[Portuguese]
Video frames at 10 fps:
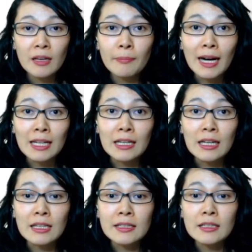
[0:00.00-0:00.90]
para
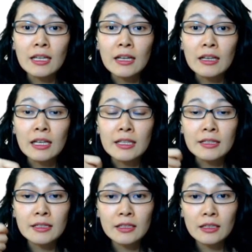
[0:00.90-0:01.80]
as, a,
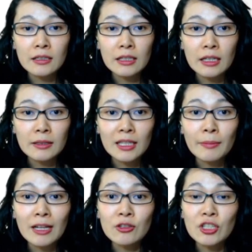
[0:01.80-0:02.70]
as
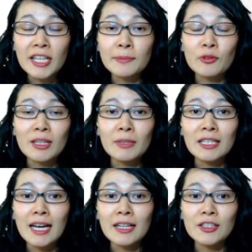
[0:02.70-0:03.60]
trabalhos de
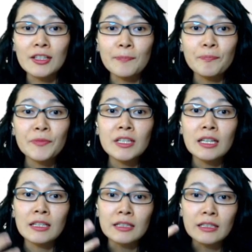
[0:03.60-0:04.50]
responsabilidade.
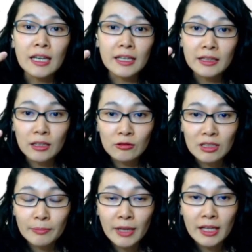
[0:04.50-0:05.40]
E aí está no
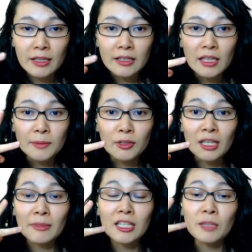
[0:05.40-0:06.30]
tripé, né?
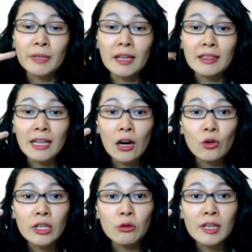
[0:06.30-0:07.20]
Responsabilidade ambiental,
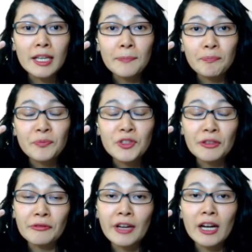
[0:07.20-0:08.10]
que é o E, de
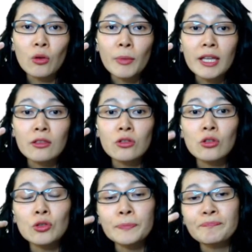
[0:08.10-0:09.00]

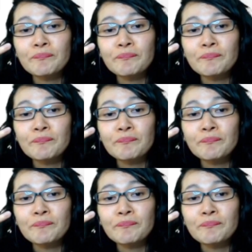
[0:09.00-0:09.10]
environmental,